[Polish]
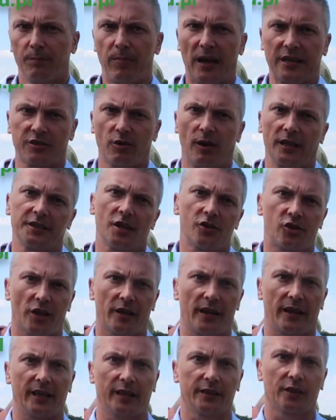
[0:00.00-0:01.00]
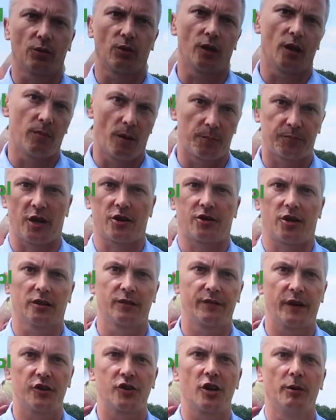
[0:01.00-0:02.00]
Bardzo ładnie się regeneruje, bo
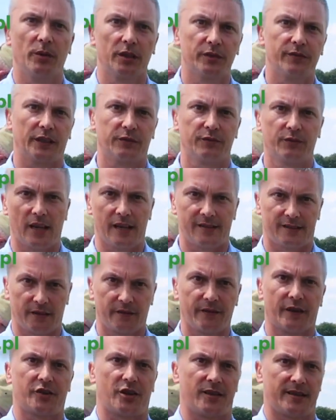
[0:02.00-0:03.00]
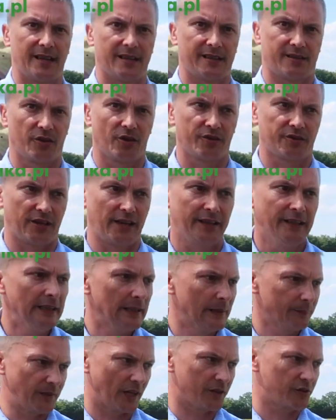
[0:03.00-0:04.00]
przeszedł dwie zimy, 2.12, 2.16 ostre,
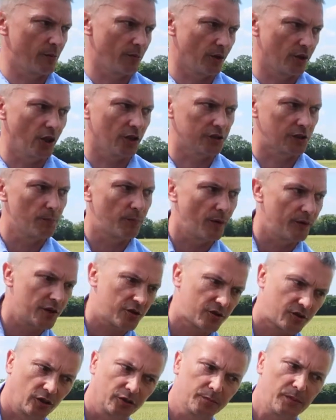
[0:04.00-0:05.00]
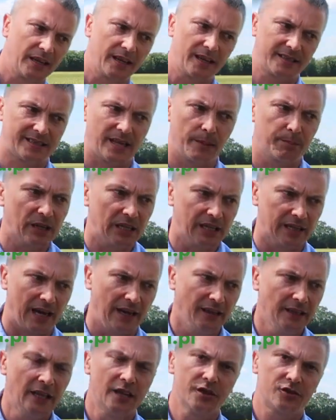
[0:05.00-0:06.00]
także mogę o tym powiedzieć. To odmiana
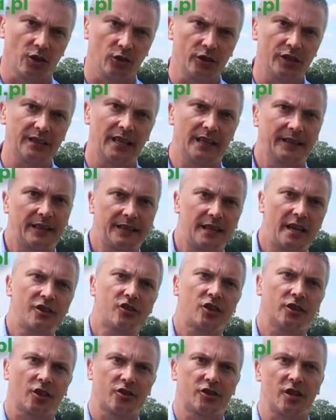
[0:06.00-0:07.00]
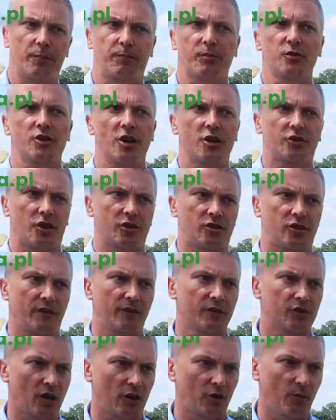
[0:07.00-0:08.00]
stabilna, solidna, nadaje się też na późniejsze
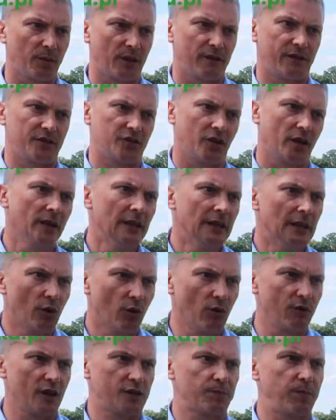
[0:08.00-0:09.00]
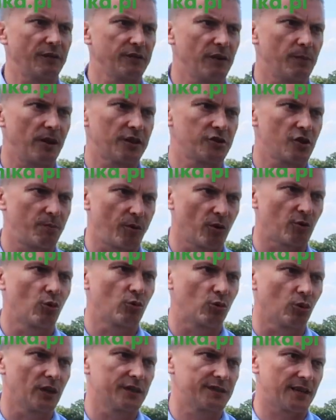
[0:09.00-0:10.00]
siewy, czy jak uprawiacie u Was pewnie bardziej po
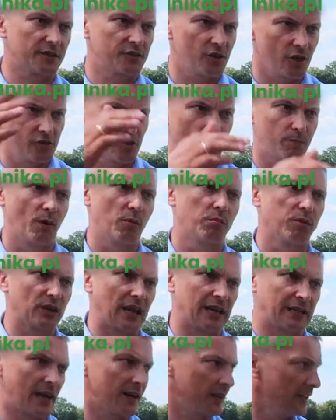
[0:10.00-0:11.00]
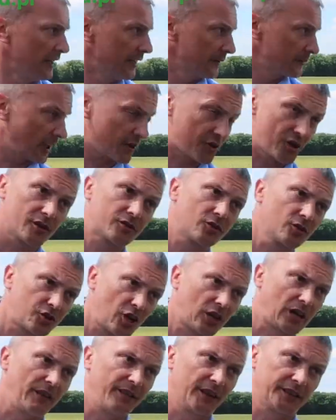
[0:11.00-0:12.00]
kukurydzach, gdzie indziej po burakach, także jest to
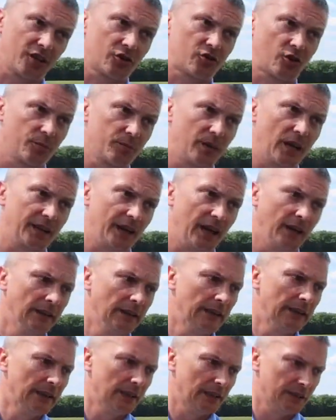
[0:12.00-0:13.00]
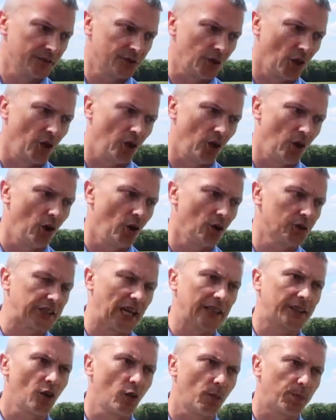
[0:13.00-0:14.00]
ciekawa też odmiana do
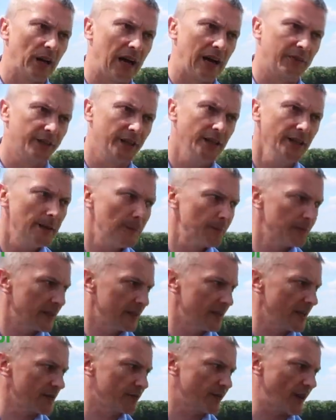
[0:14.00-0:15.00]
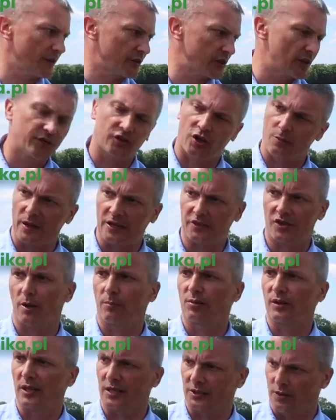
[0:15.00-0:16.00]
takiej uprawy jest wrażliwszy bardziej
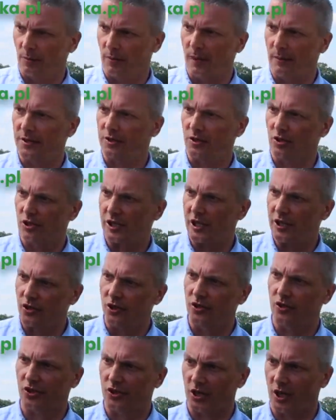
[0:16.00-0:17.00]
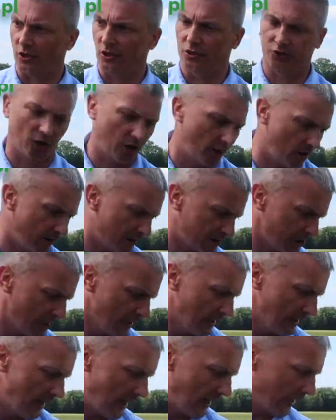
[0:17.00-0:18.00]
na tą blomę są liści, czy trzeba kontrolować,
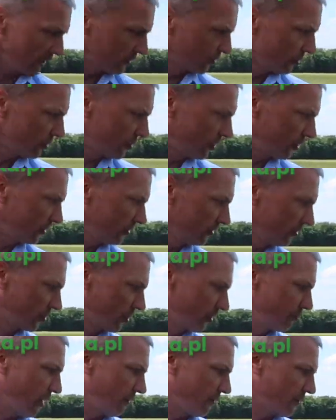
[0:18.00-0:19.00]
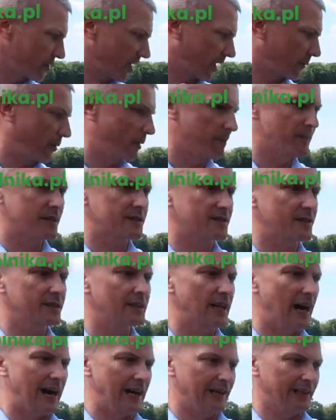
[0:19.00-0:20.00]
ale tu grzybowo, że tak powiem, jest
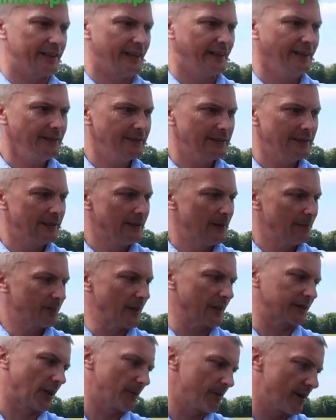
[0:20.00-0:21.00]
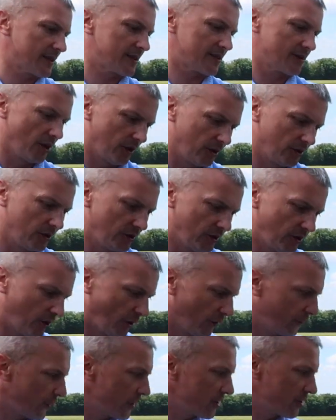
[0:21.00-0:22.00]
idealnie. Natomiast no,
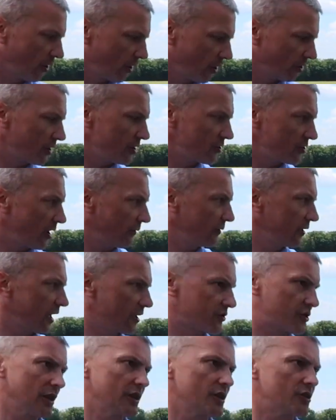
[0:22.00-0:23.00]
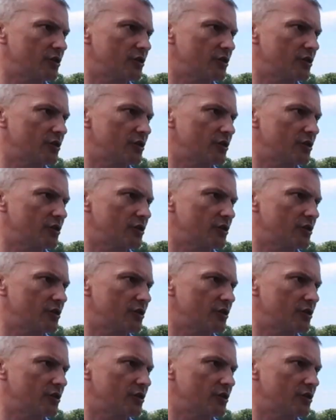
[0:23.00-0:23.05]
fizjologicznie widać, że